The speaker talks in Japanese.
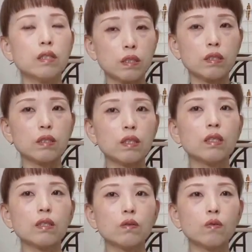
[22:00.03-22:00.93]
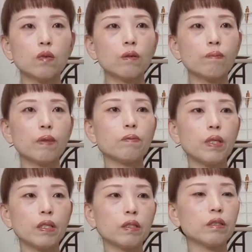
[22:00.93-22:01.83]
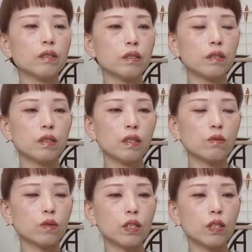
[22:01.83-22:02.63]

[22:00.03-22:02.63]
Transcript: うん、だけどやっぱり綿あの